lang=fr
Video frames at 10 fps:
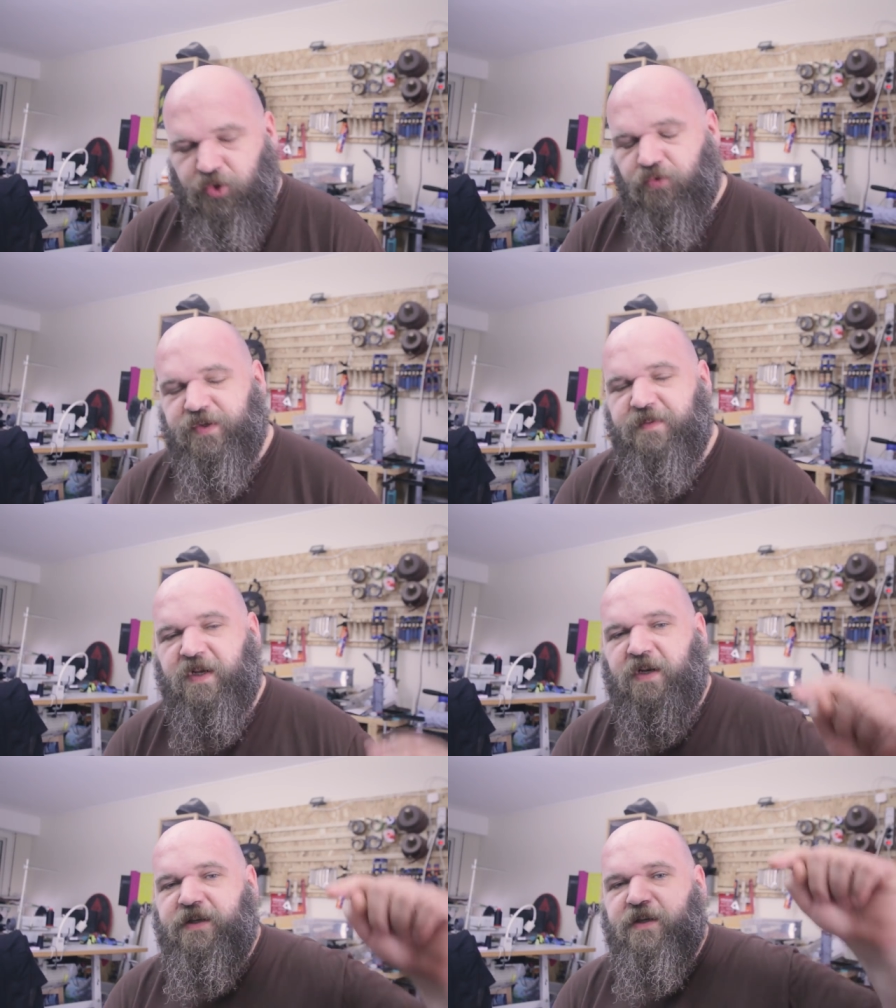Je vous ai
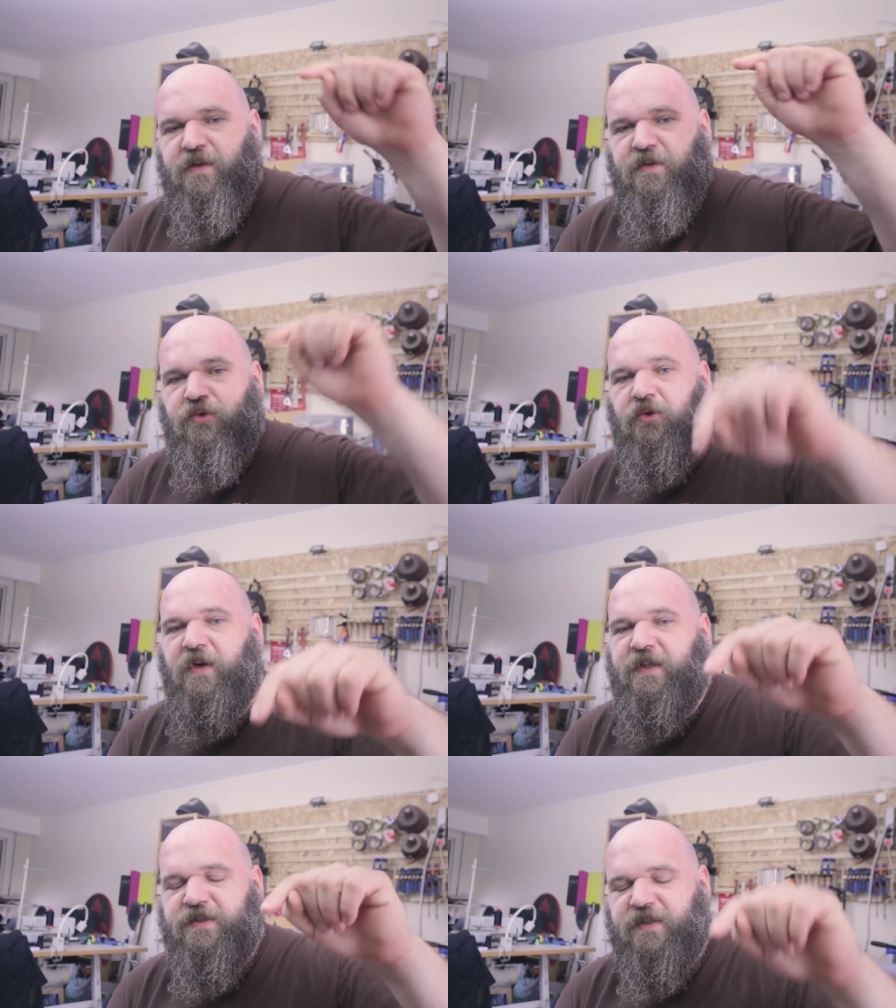mis les liens
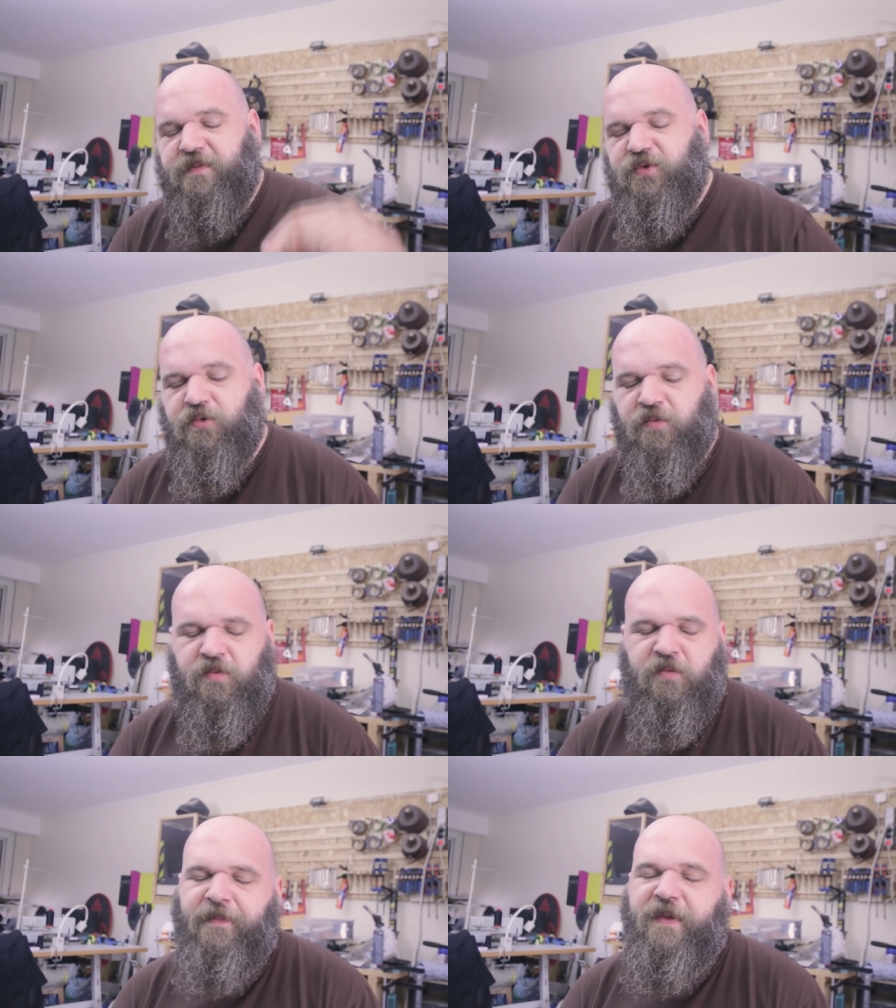dans la
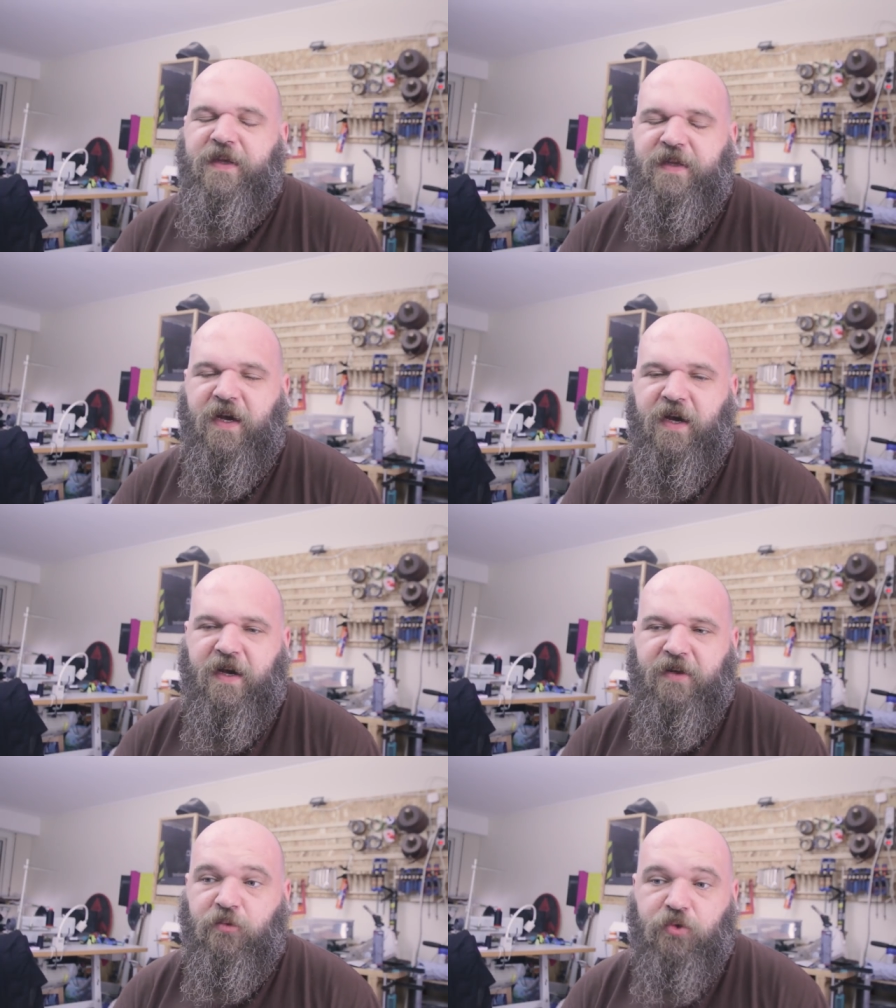description. Il y
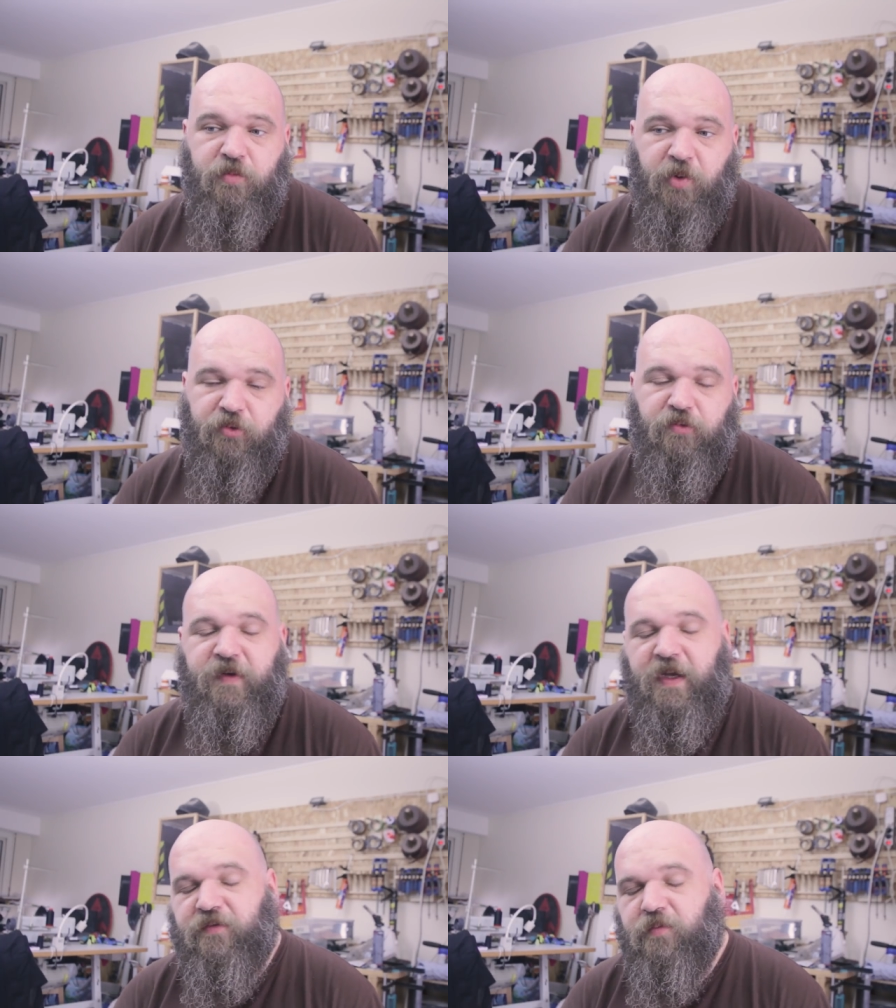a donc une porte
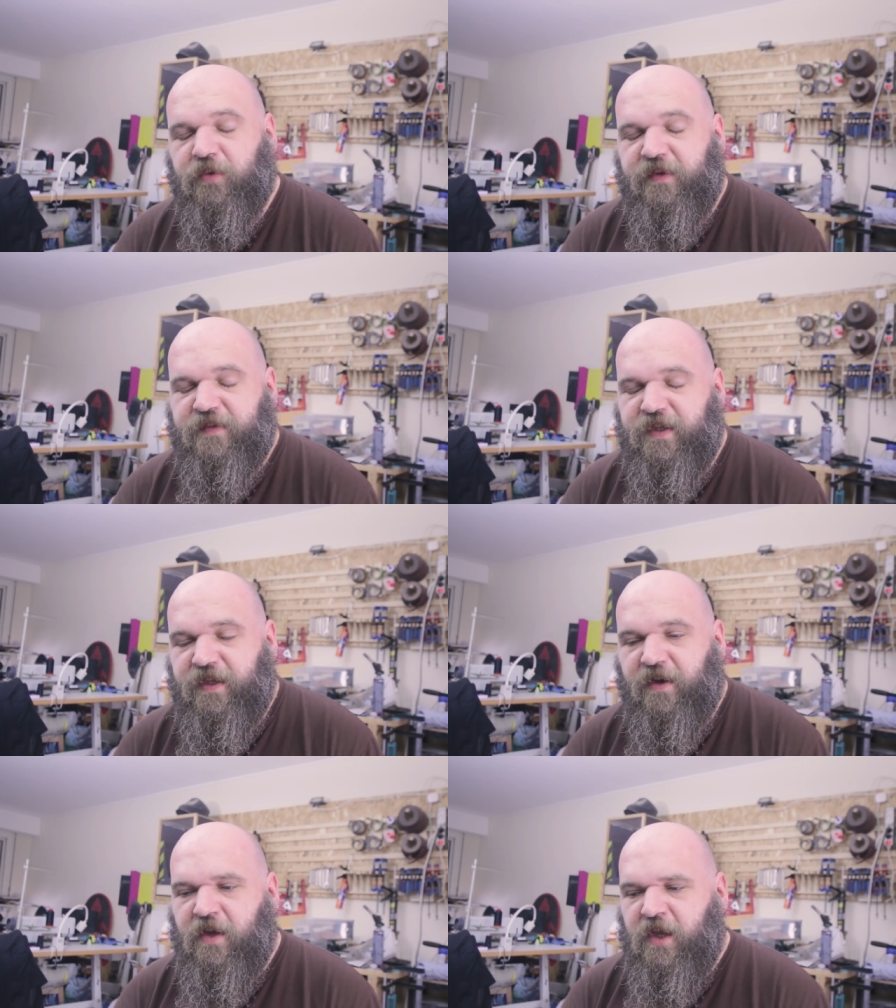ouverte, vous pouvez
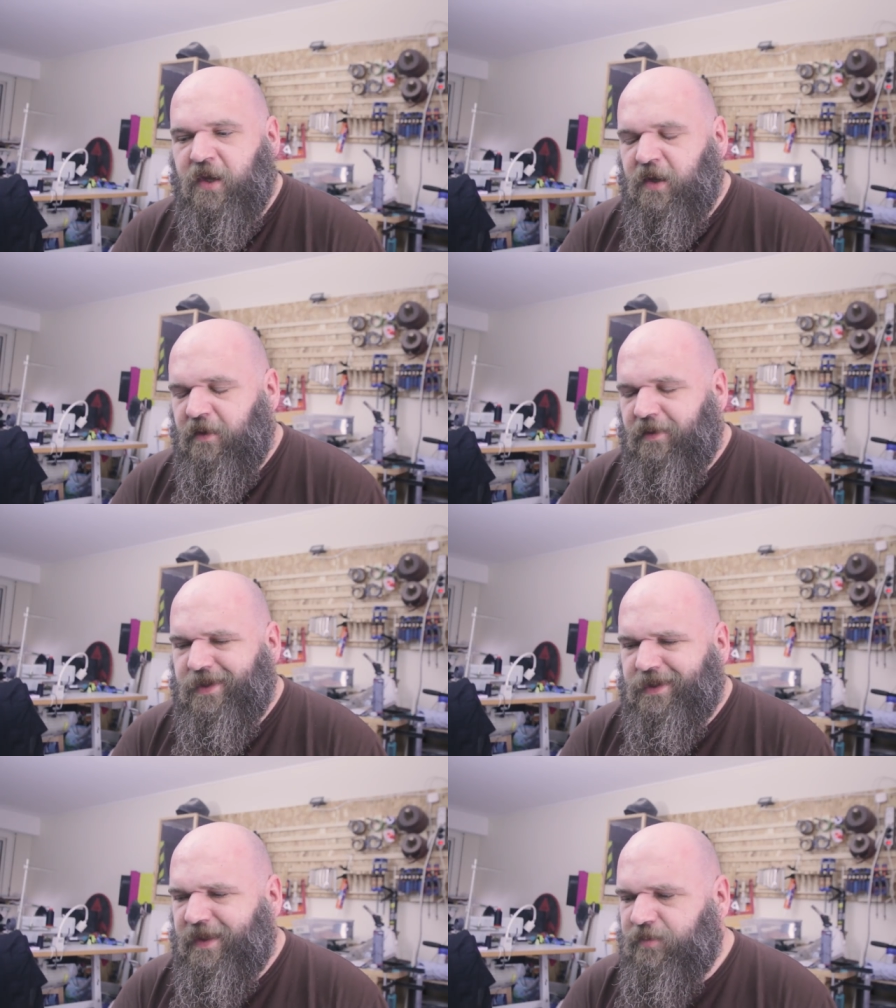venir. Euh,
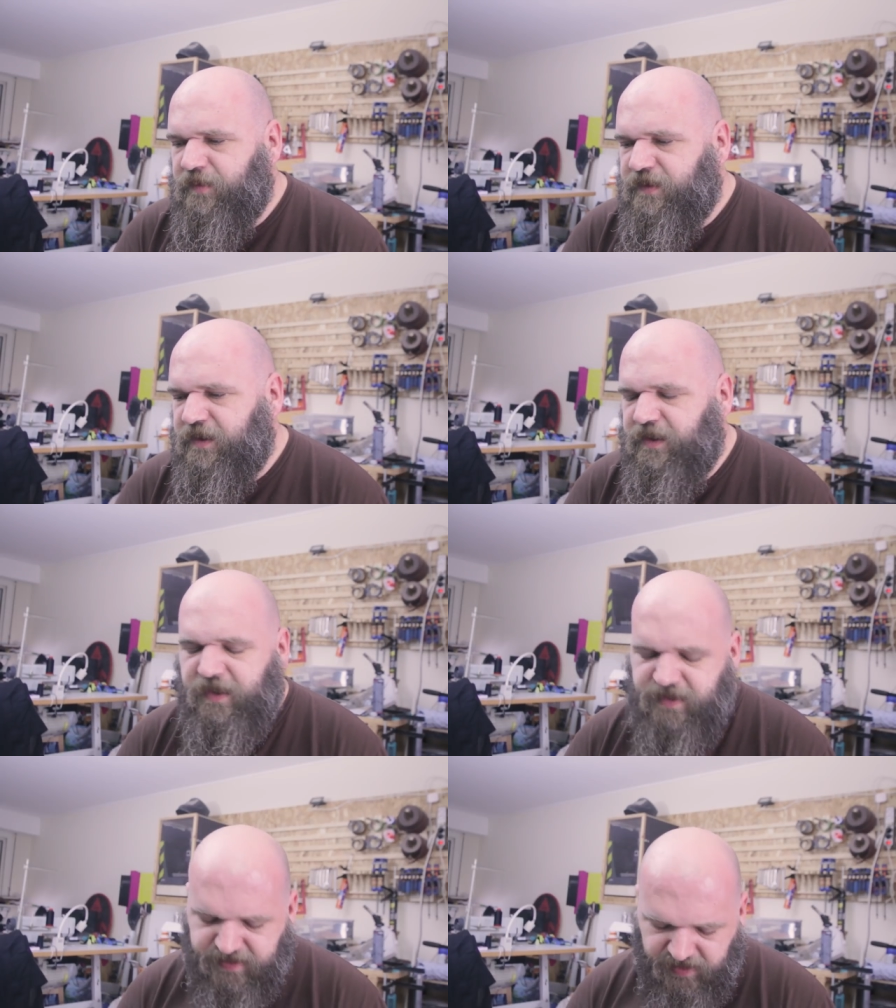il y a de la musique,
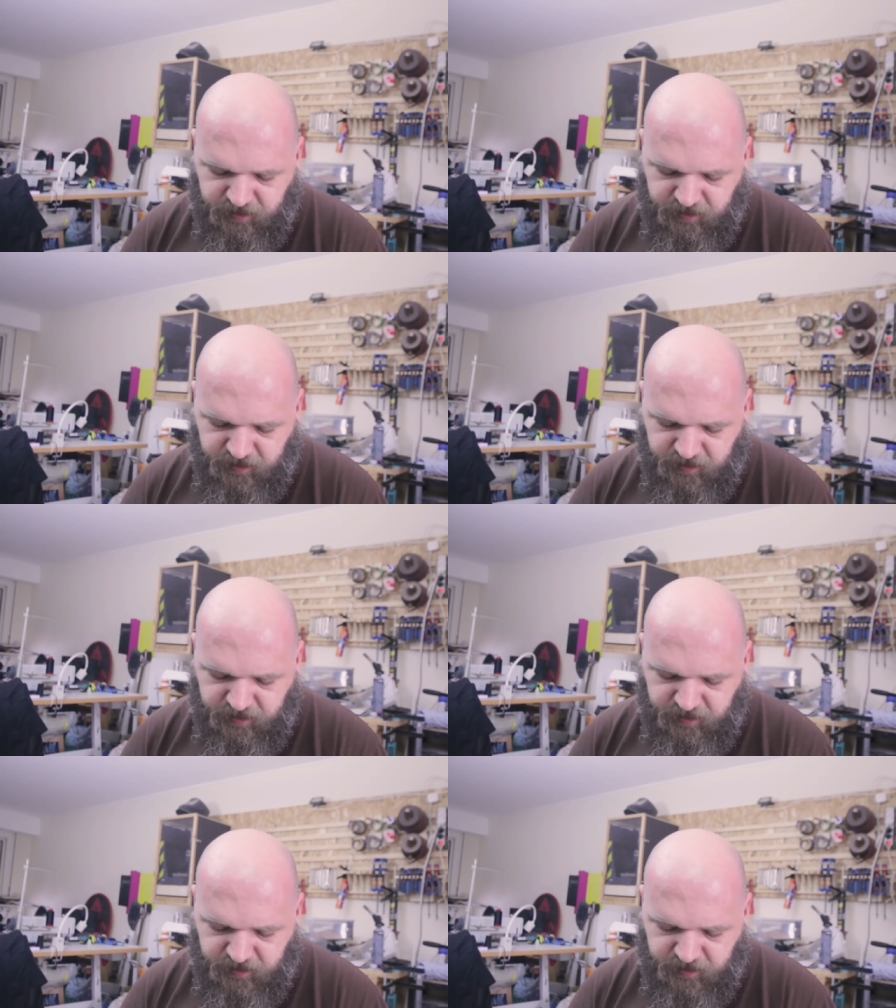il y a des